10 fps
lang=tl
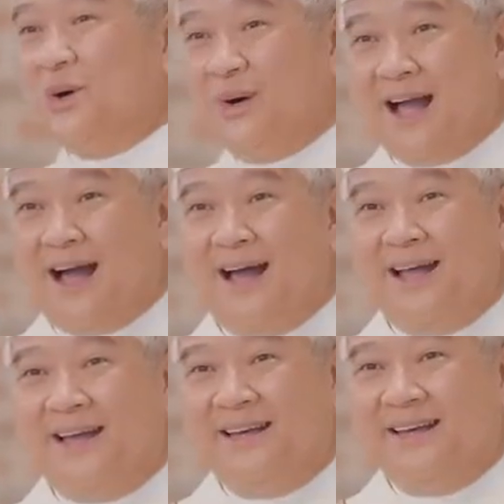
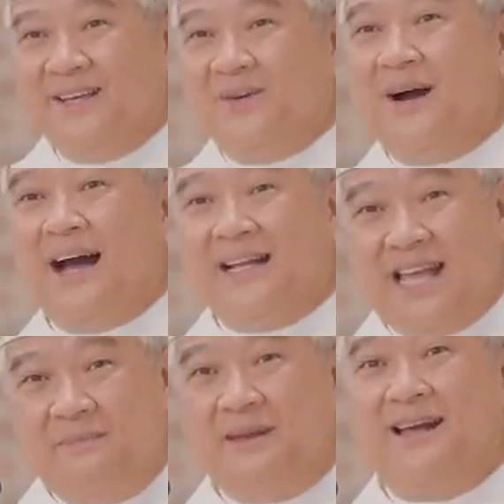toga, yung
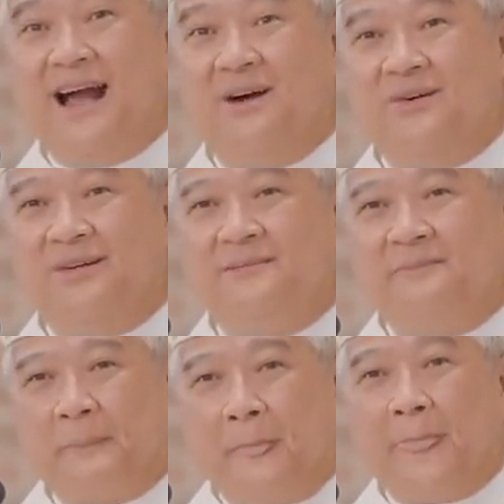academic gown,
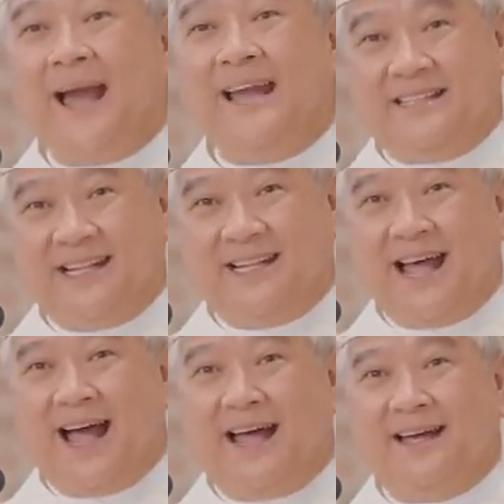ay
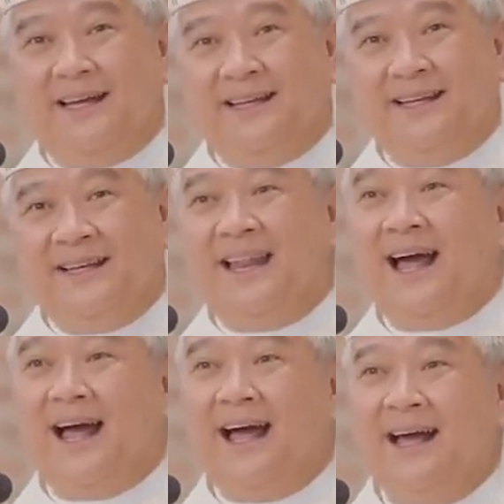tanda
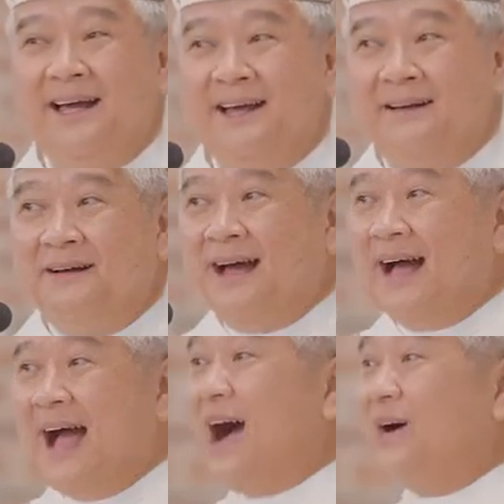na
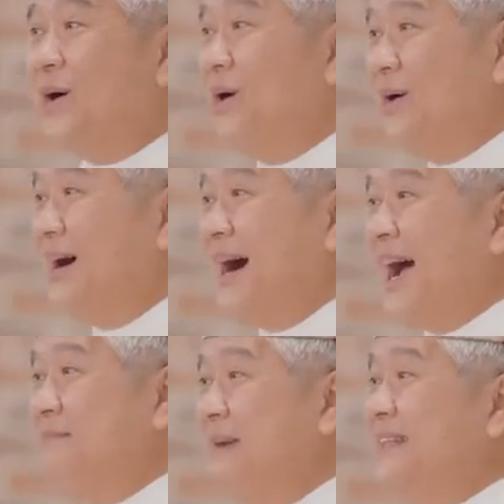ako
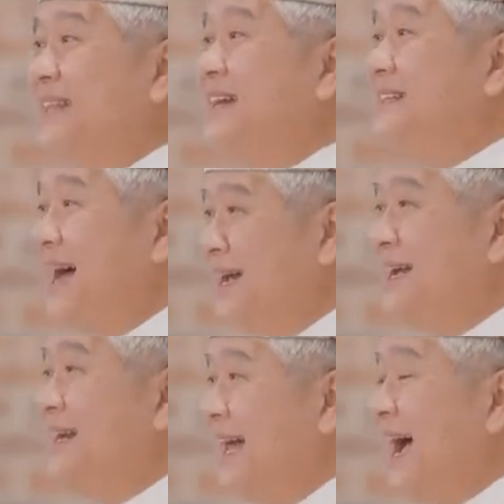ay may
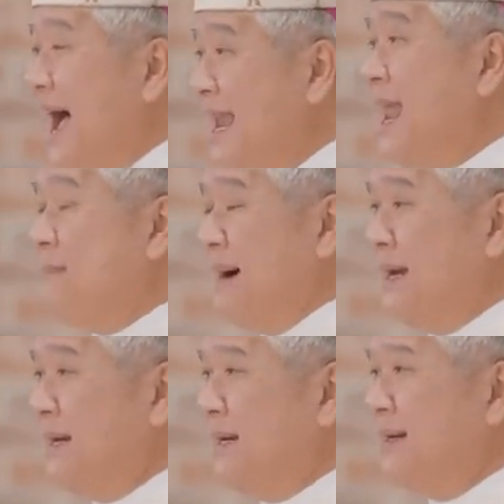dagdag na
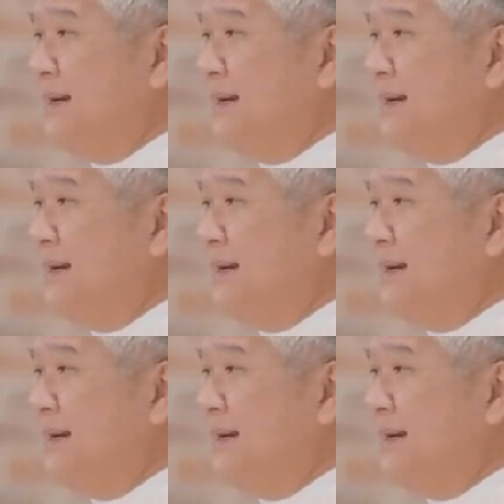kaalaman.